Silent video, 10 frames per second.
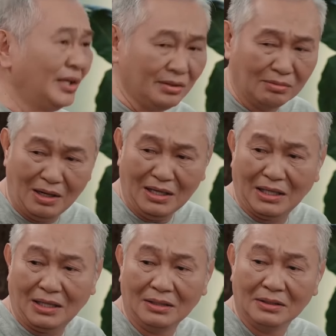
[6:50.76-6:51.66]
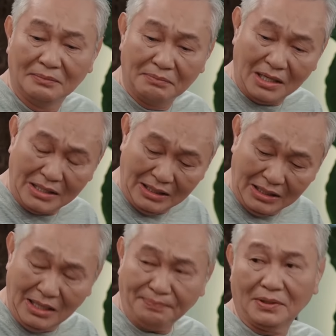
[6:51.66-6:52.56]
nhiều quá à ba
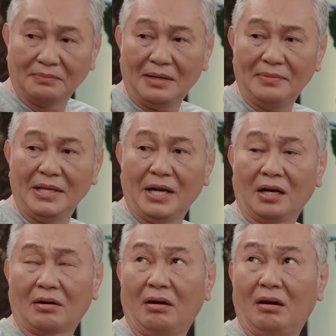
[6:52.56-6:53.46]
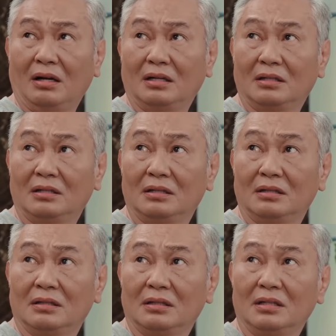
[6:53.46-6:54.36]
đang gấp thì ba mới nhờ con
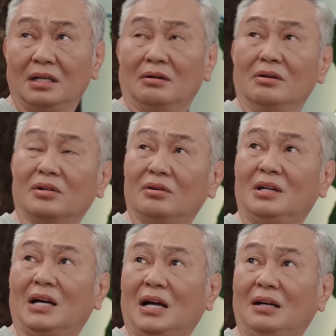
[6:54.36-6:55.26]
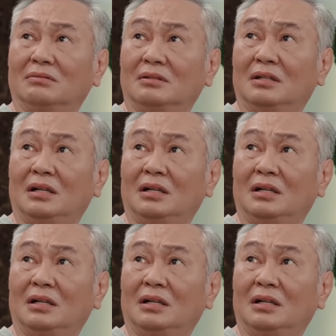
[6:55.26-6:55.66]
giờ ủ cho tôi được không